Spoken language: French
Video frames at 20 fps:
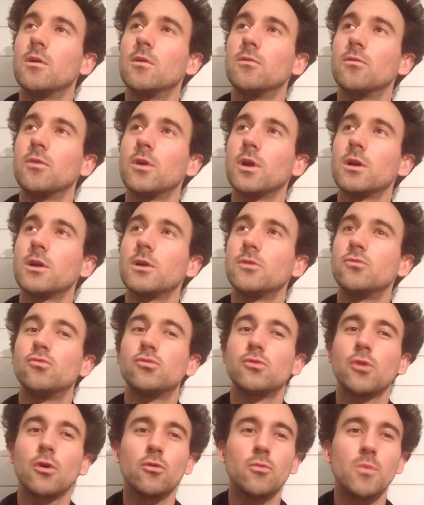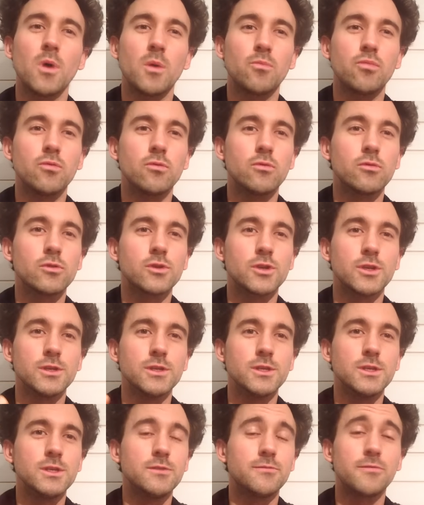voilà la douceur de ma peau, j'ai
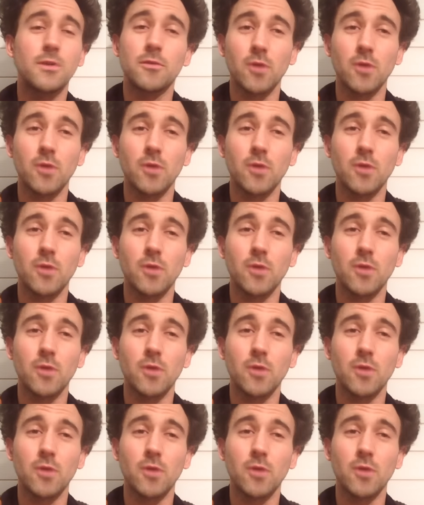dit. Enfin